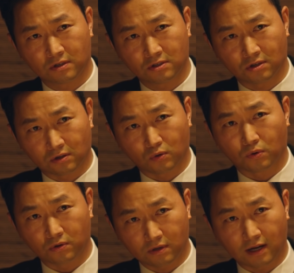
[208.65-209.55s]
저를
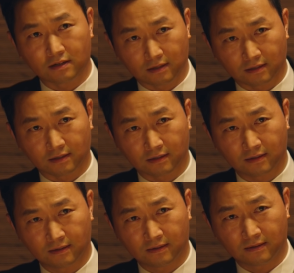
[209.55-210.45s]
공격하는 일은
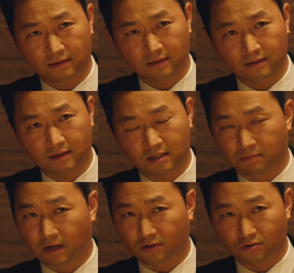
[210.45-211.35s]
하지
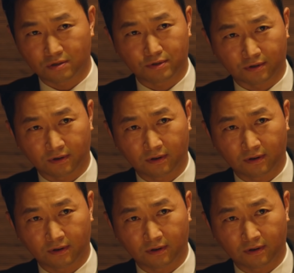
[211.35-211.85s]
말아주십시오.